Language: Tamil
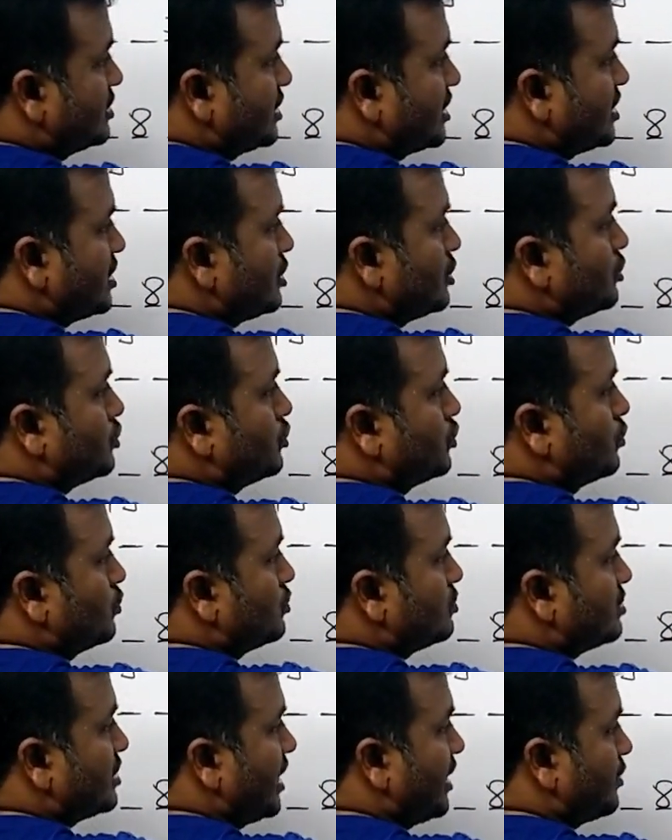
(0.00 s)
இன்ட்டு டூ
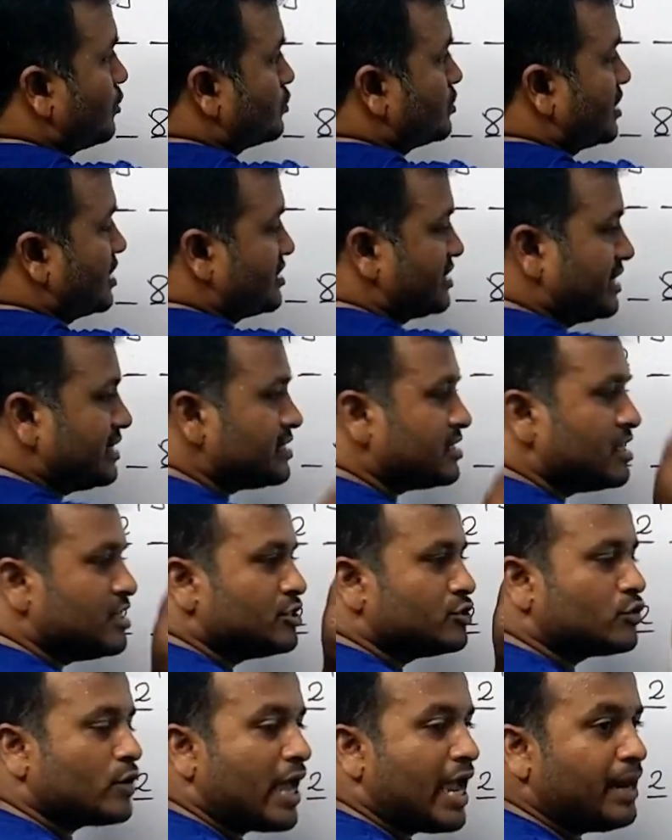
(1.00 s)
த்ரீ டூ சார் சிக்ஸ்
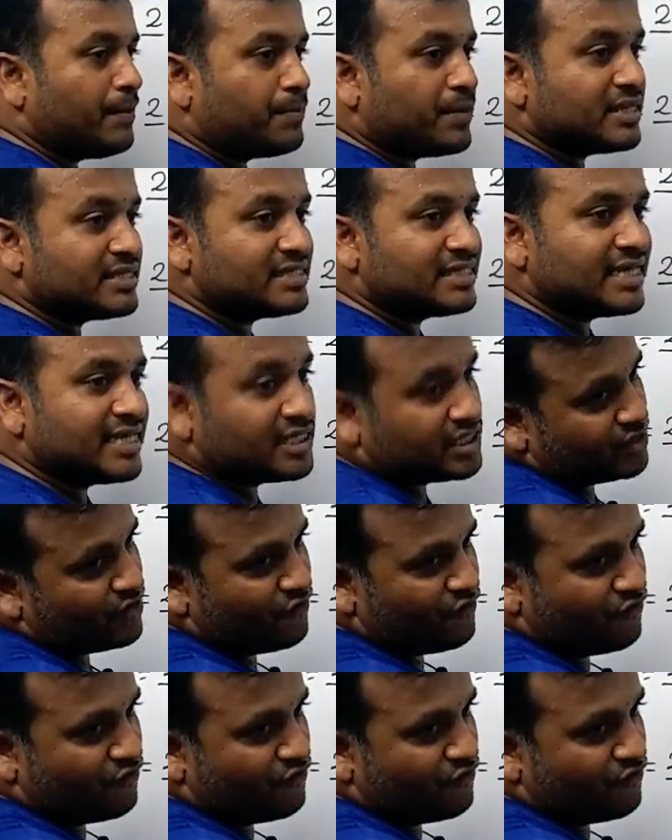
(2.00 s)
ஸோ எயிட் பிளஸ் சிக்ஸ்